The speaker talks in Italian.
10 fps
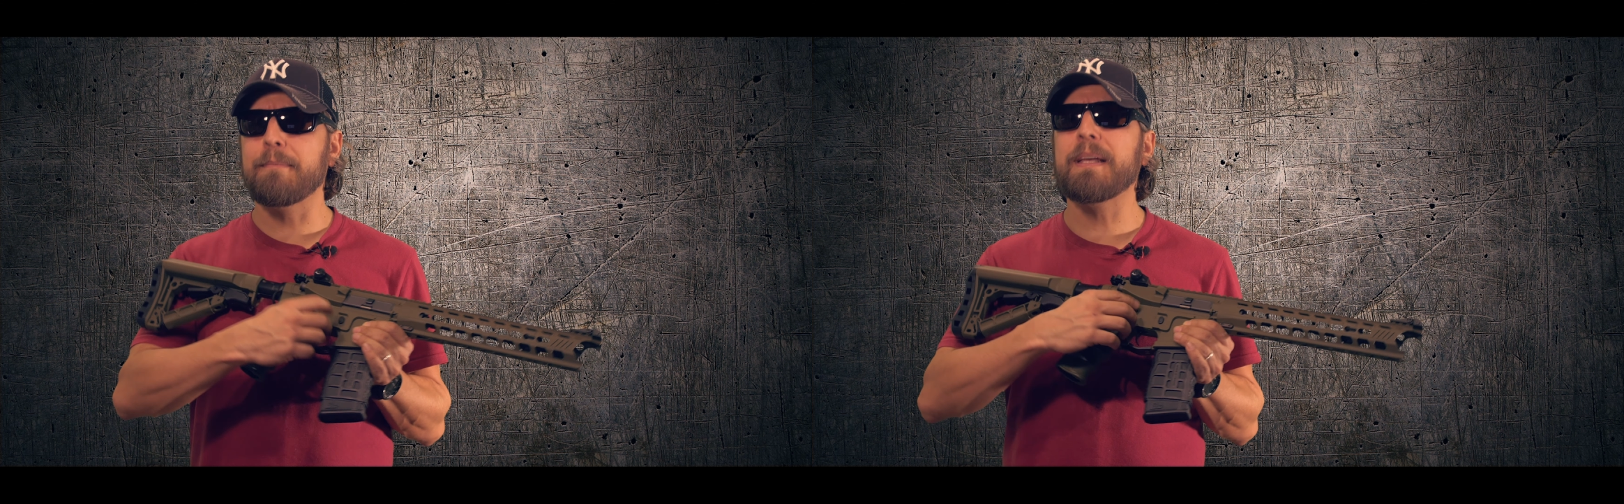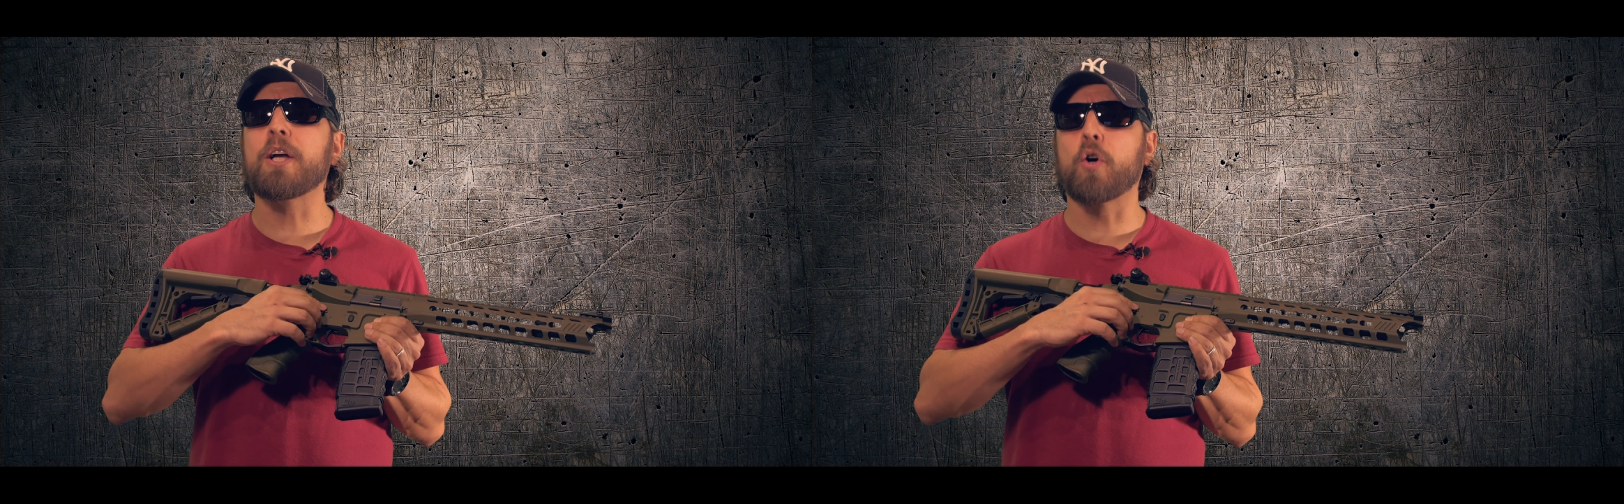
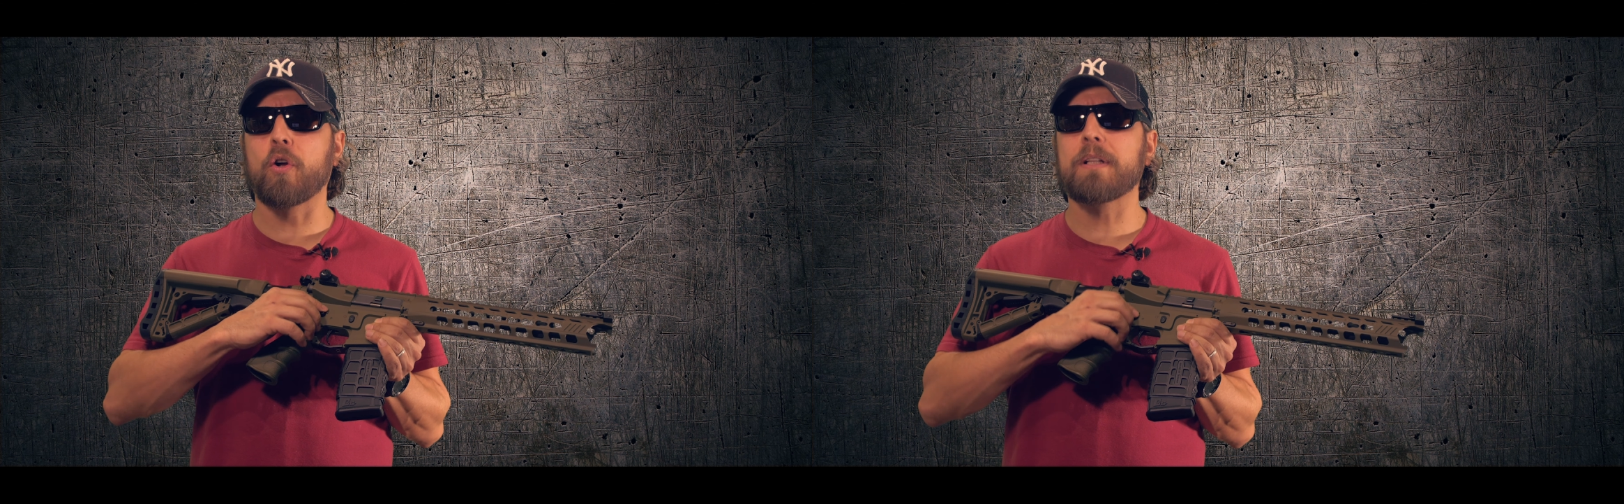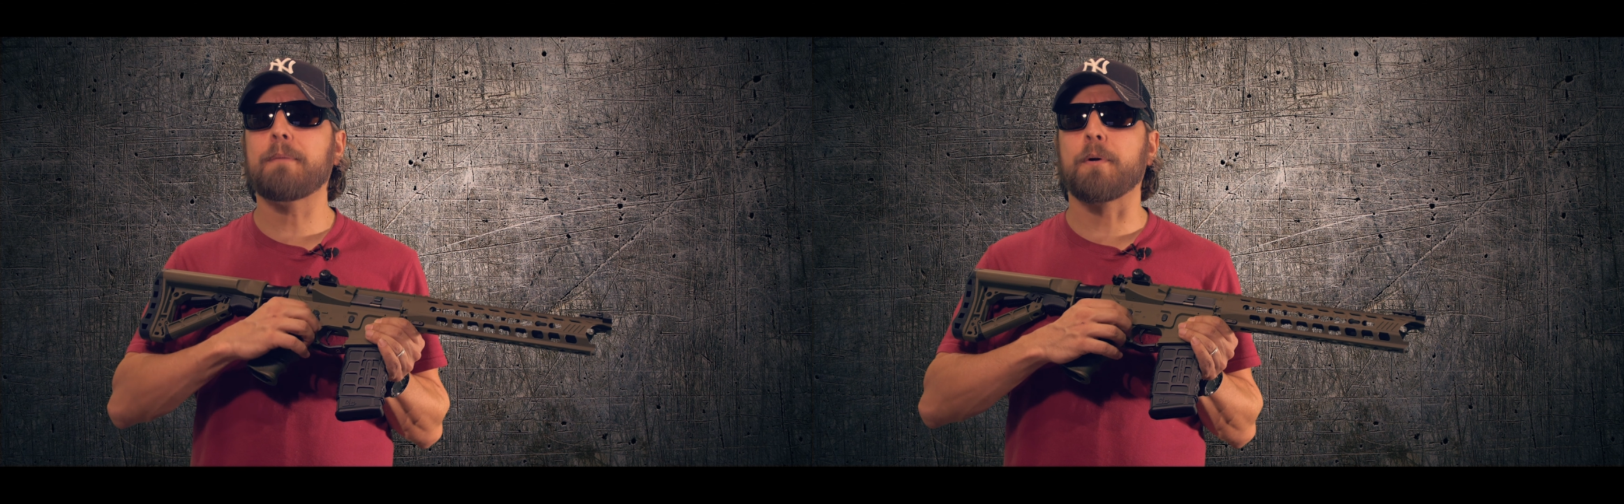mi
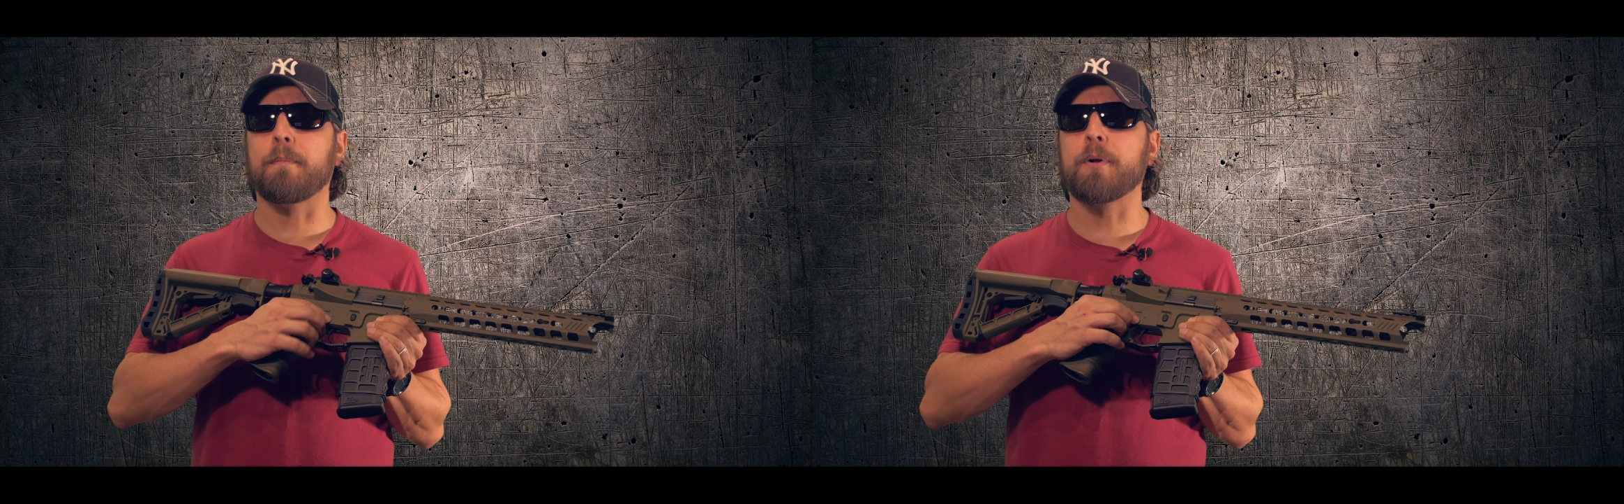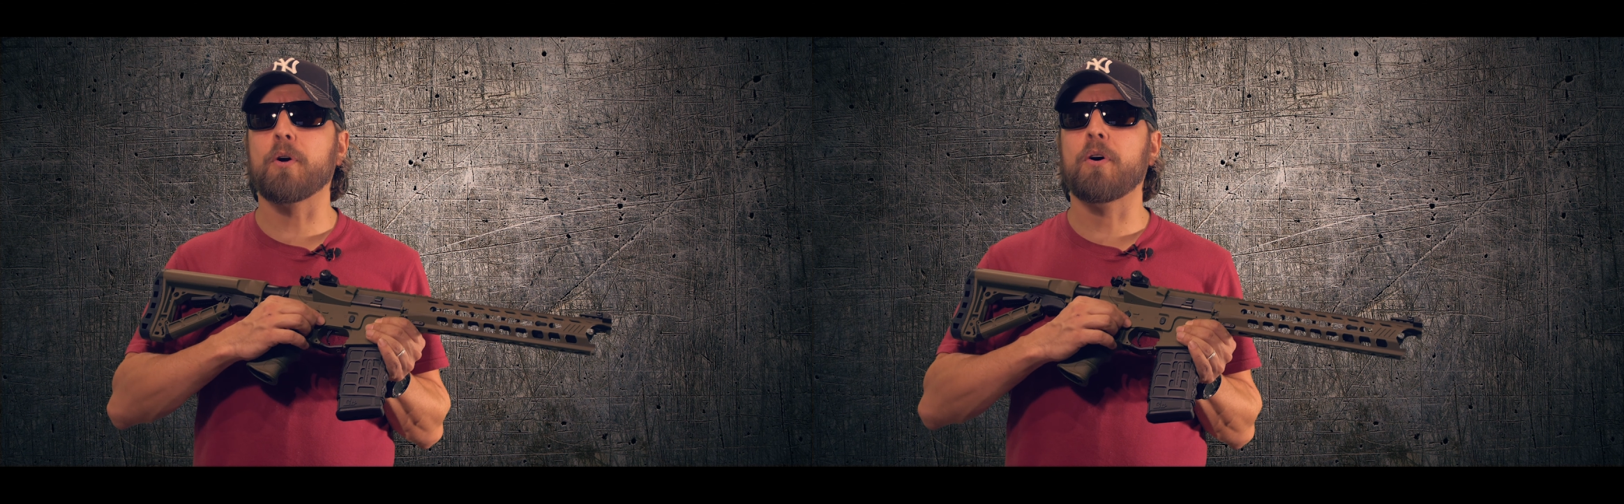ricorda
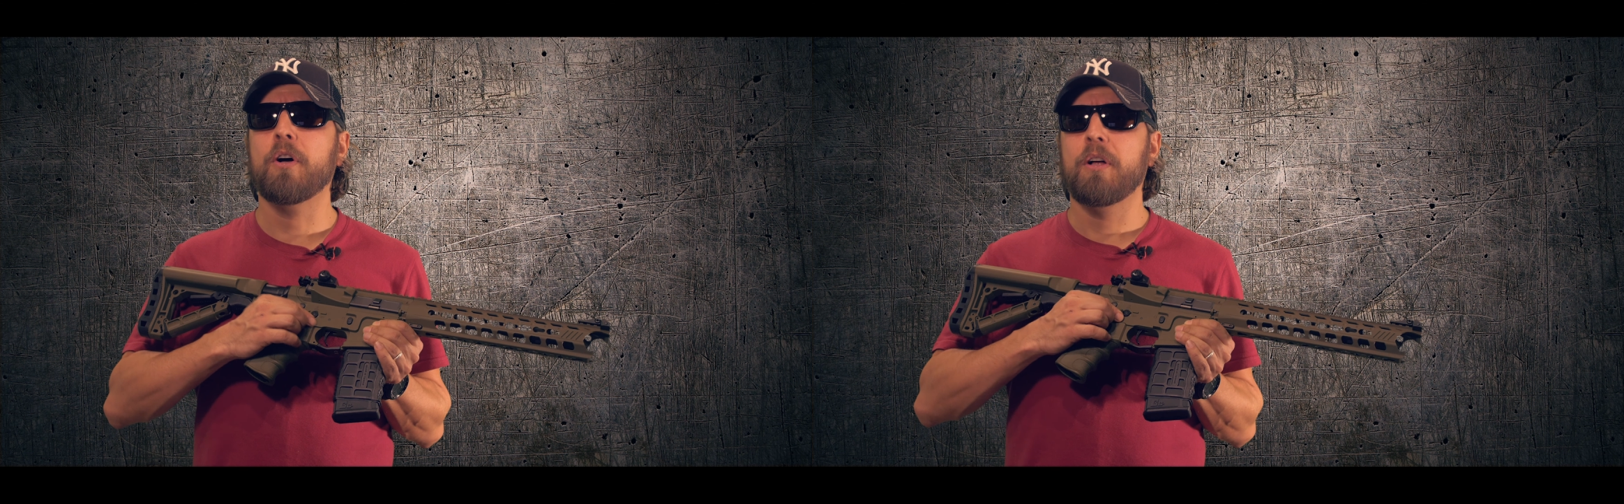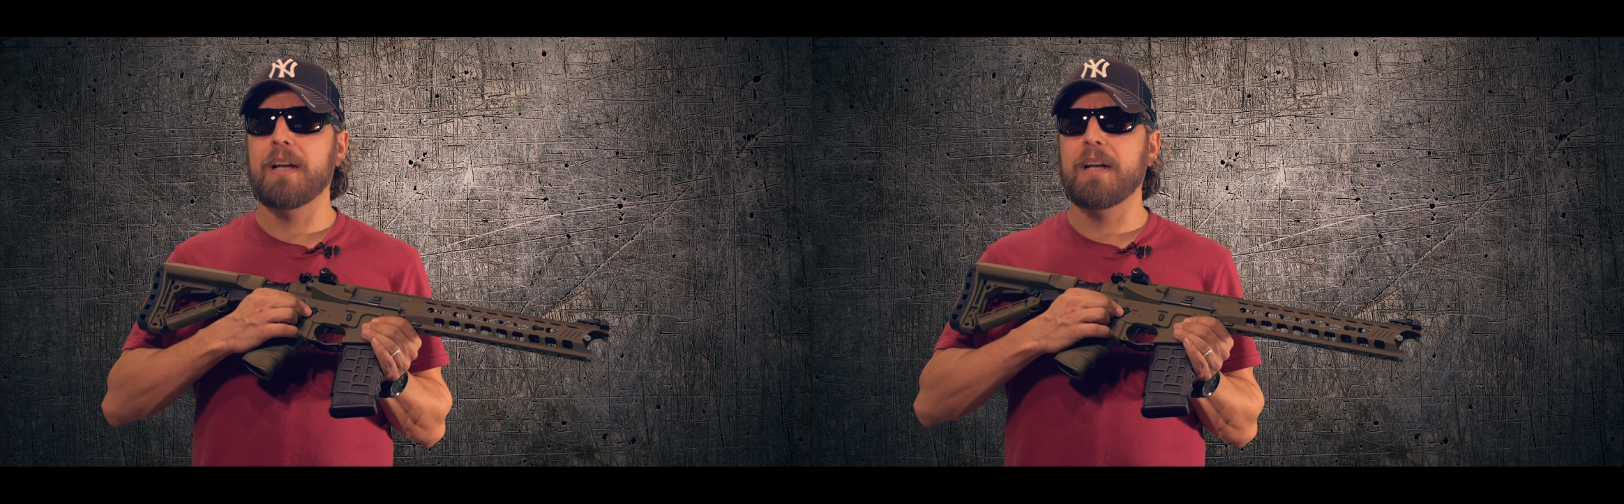proprio